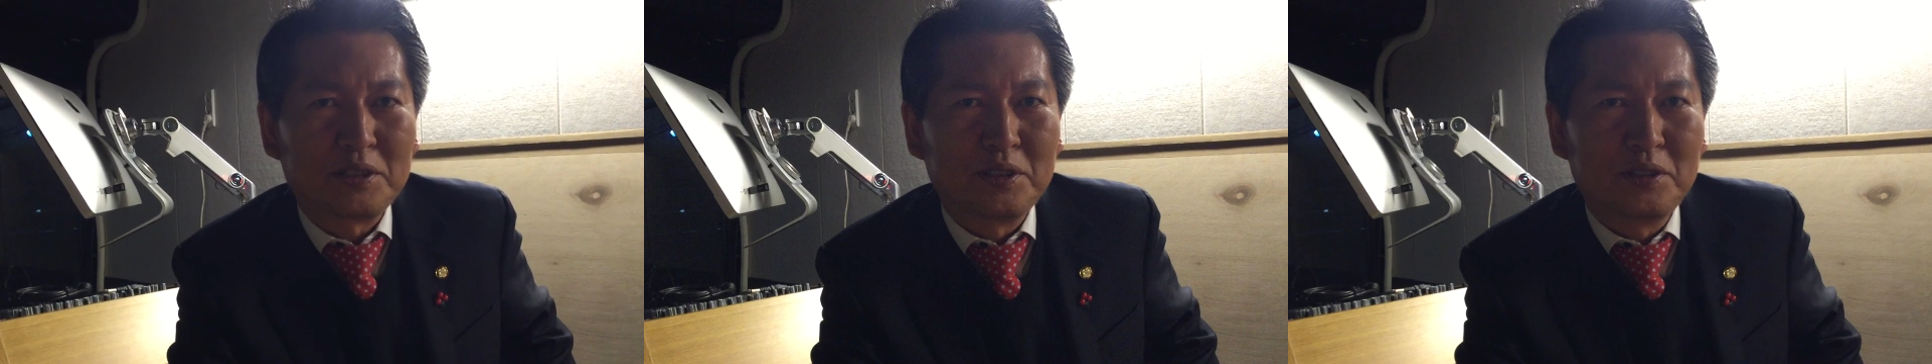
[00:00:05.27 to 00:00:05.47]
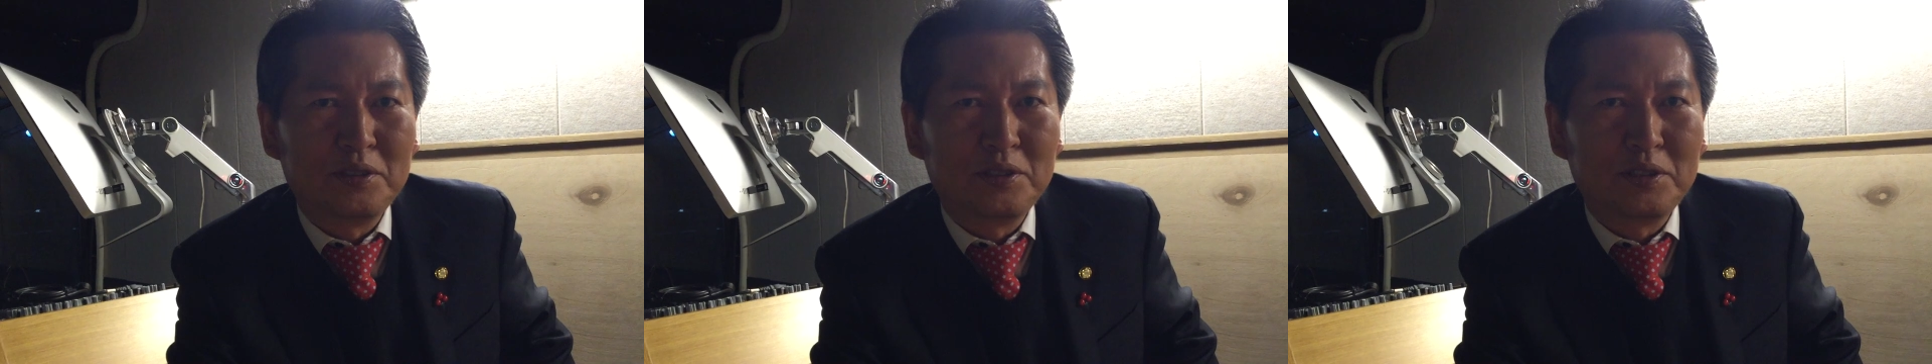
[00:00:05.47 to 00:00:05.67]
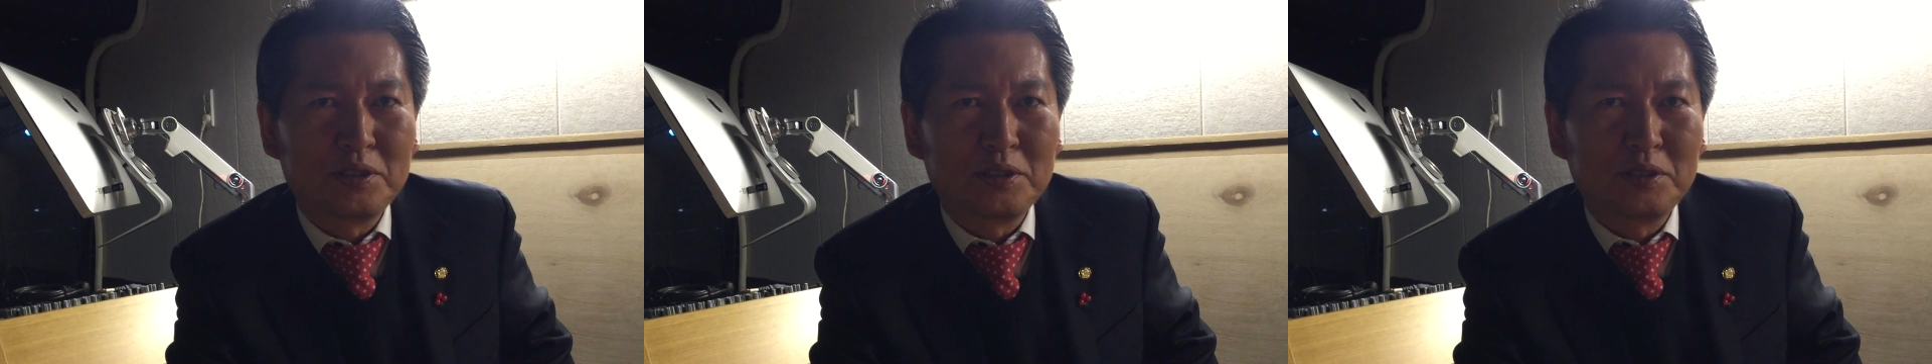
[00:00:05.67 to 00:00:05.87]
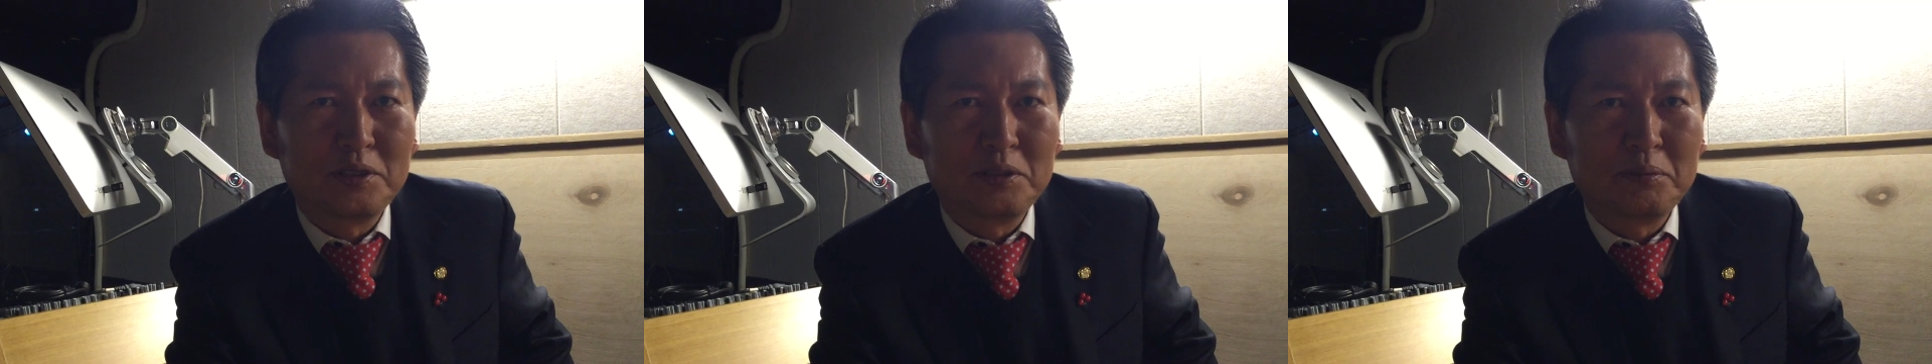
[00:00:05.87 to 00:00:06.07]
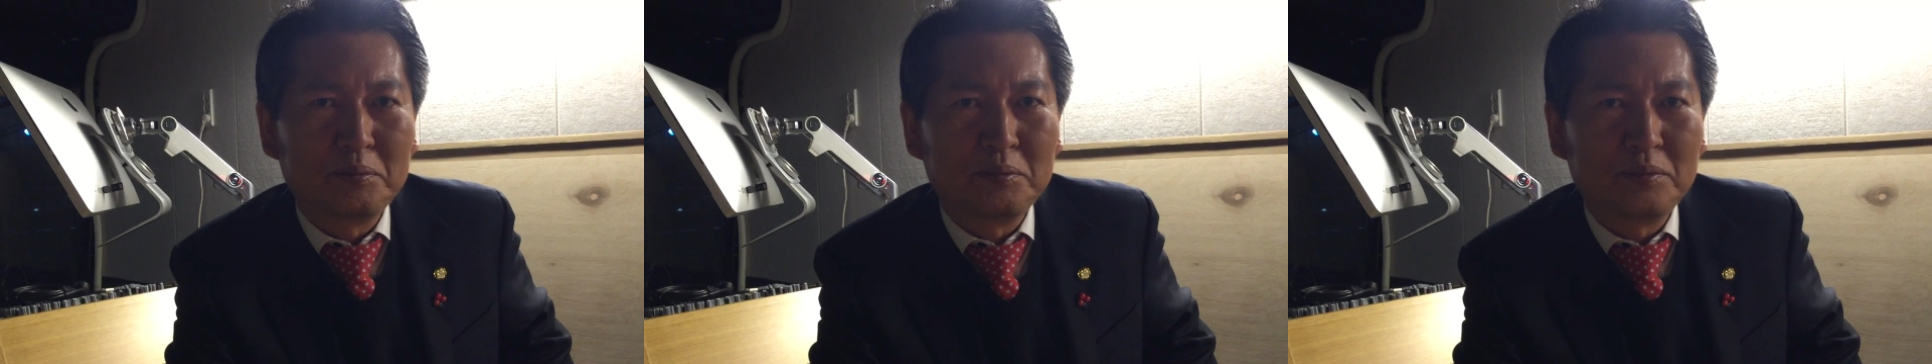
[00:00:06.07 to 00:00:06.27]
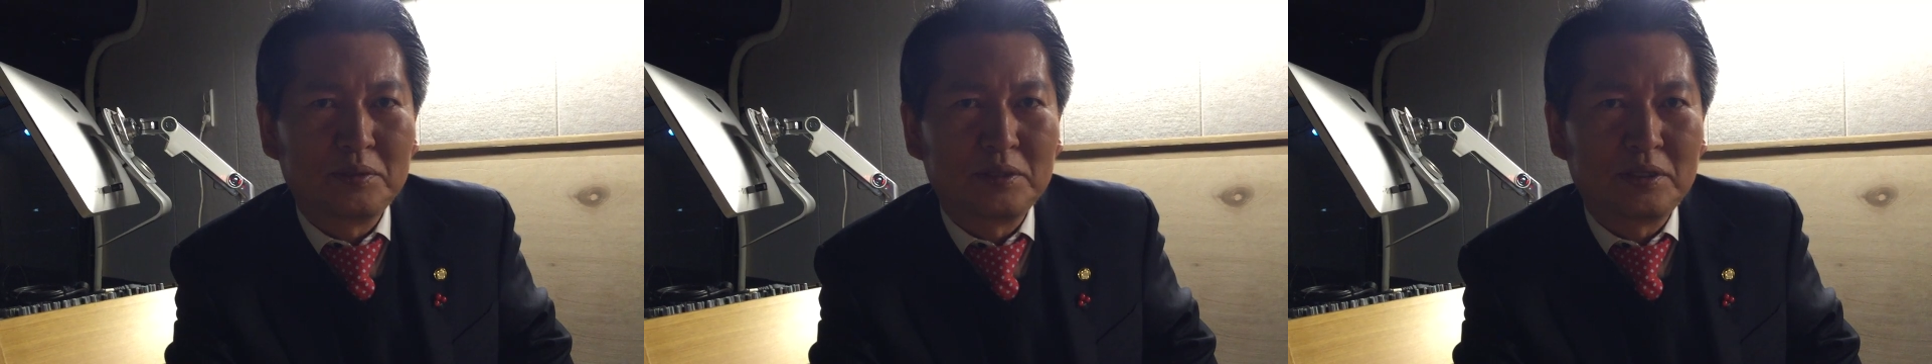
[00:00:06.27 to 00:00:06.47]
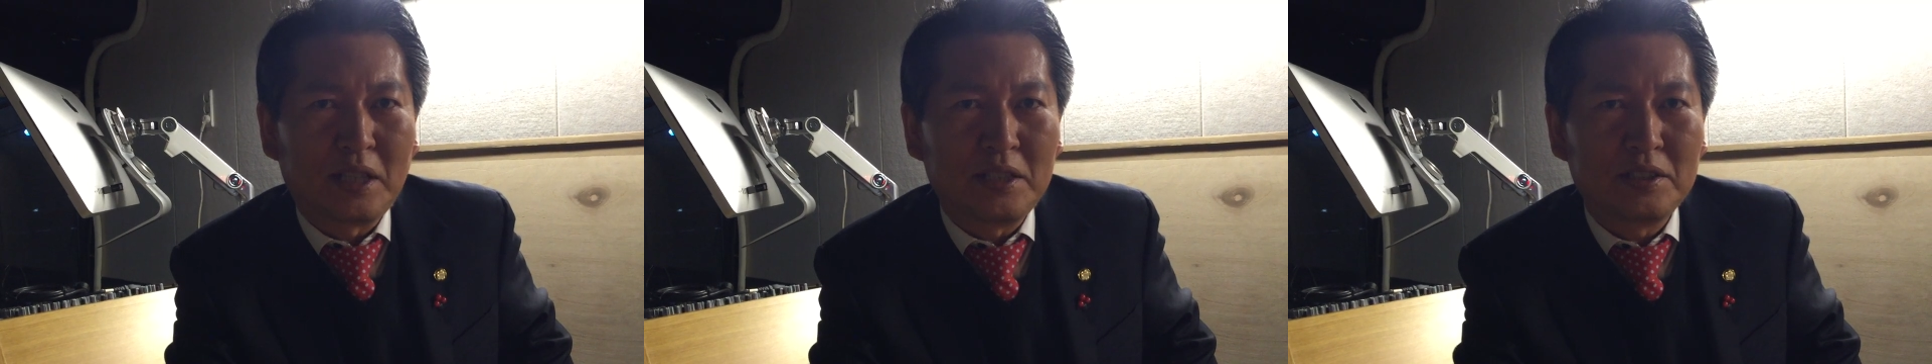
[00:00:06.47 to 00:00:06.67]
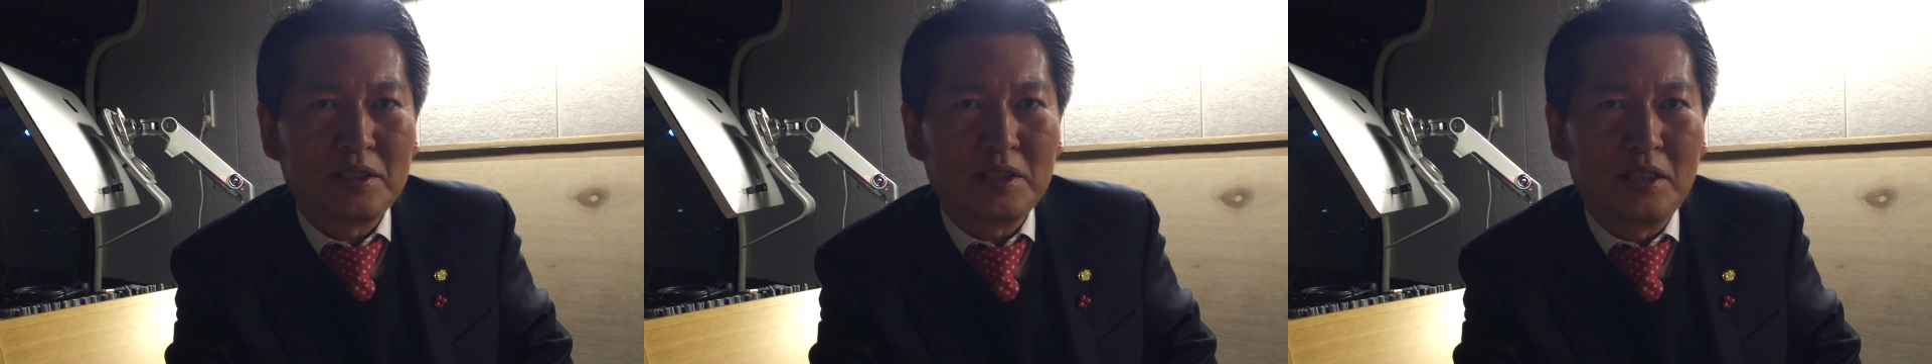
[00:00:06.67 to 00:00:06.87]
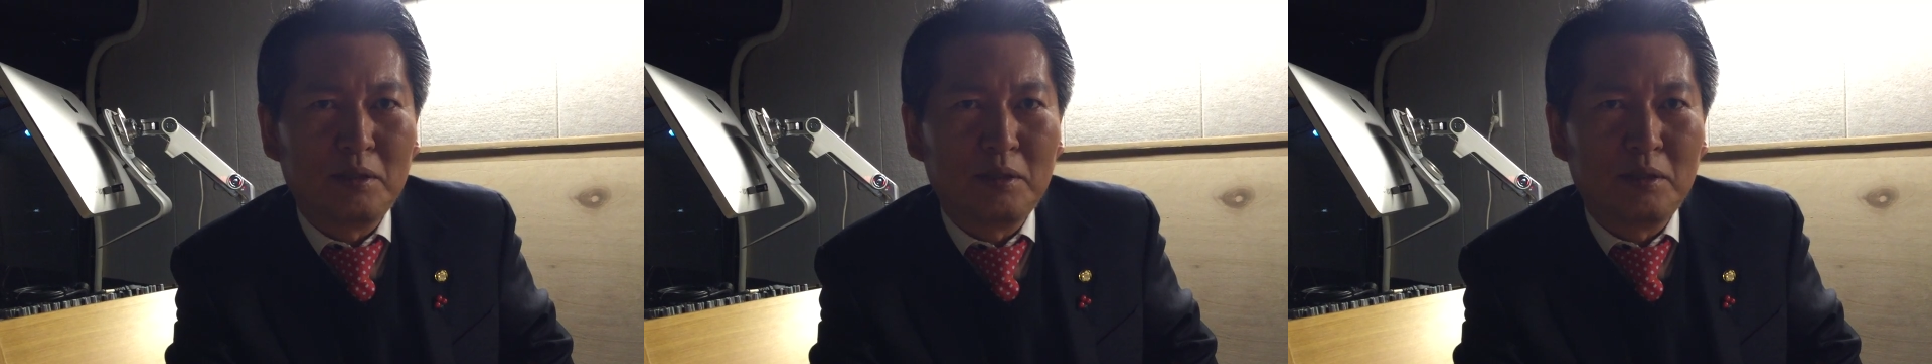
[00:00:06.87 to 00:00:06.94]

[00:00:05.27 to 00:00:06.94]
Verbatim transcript: 저는 지금 딴지